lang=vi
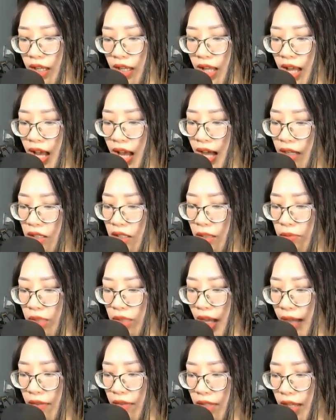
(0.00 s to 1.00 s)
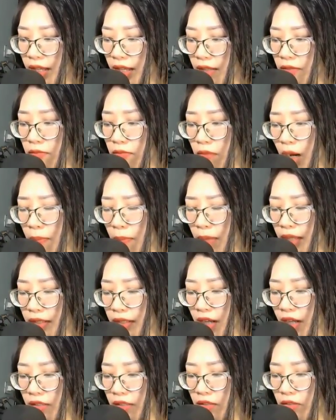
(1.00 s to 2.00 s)
Hàng Lập thản nhiên mở
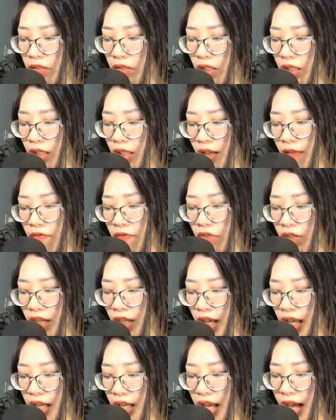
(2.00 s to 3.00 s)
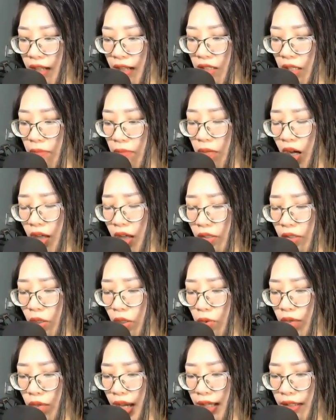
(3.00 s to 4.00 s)
miệng nói. Vừa nghe Hàng Lập hỏi
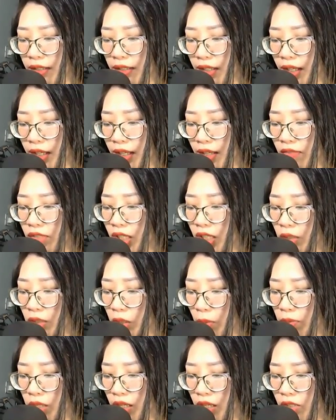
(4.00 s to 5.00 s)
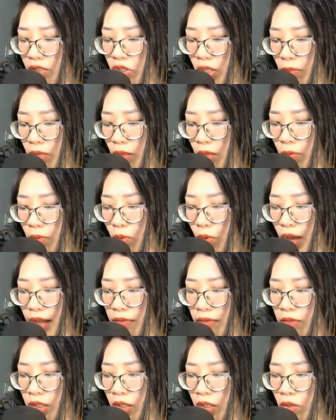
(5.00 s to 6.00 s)
câu này, dị tộc nhân trong hồng
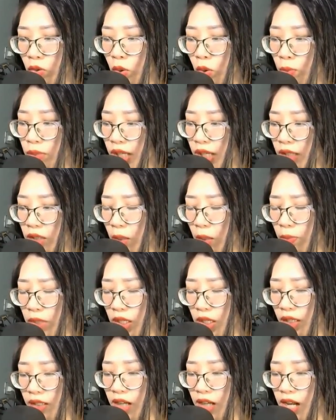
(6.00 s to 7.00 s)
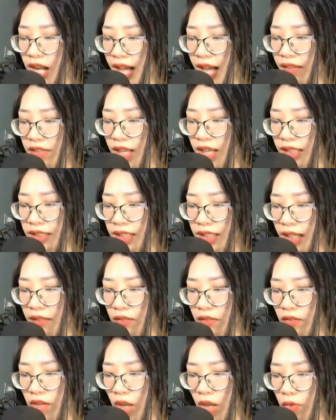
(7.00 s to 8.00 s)
quang cùng dị tộc nhân có làn da xanh
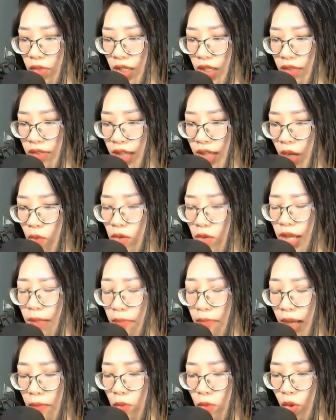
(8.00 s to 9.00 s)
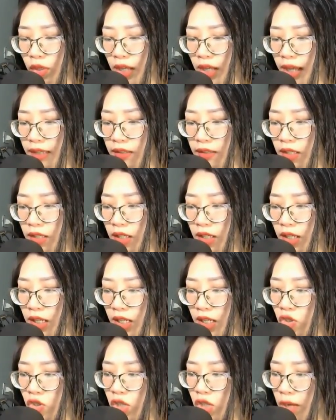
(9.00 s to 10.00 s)
đều nhìn nhau liếc mắt một cái.
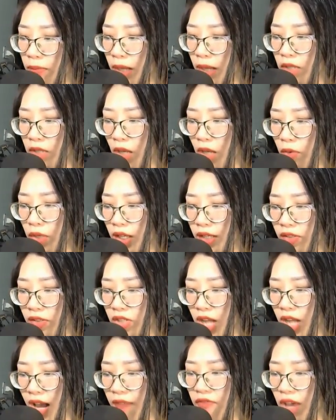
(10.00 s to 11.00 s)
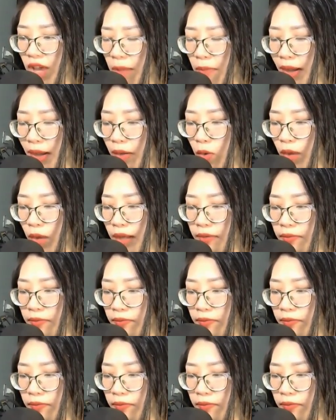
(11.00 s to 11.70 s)
Trên mặt đều hiện ra vẻ băn khoăn.